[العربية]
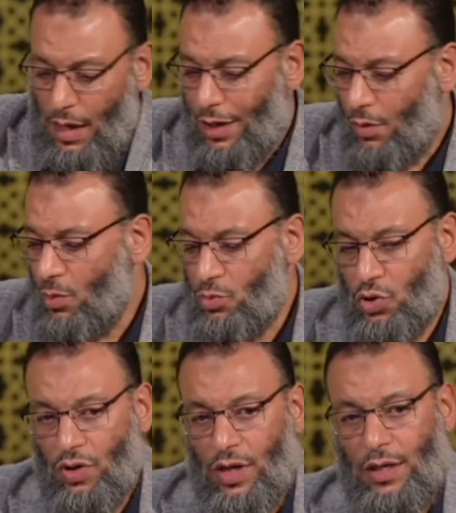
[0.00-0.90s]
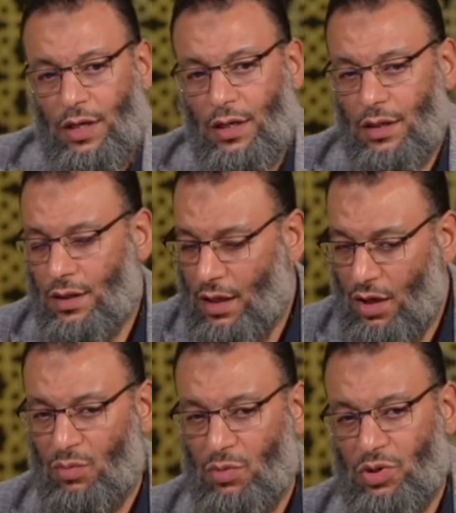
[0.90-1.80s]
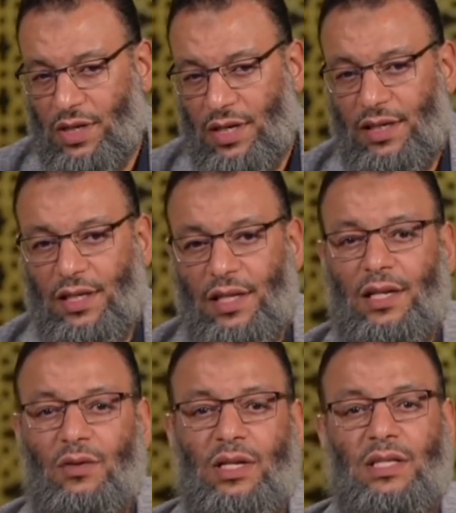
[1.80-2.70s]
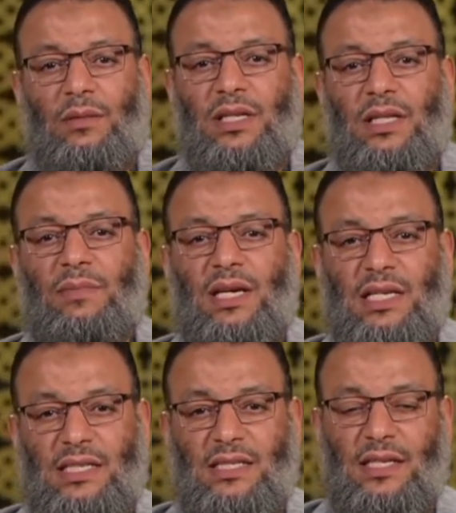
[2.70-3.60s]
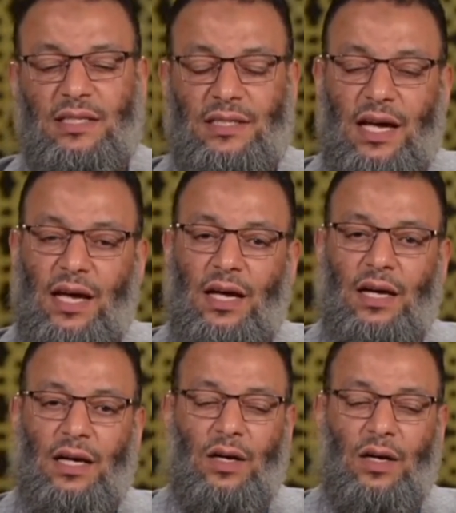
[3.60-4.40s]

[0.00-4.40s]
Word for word: على العموم شكرا ليك على العموم شكرا ليك لانه وقت البرنامج اساسا انتهى.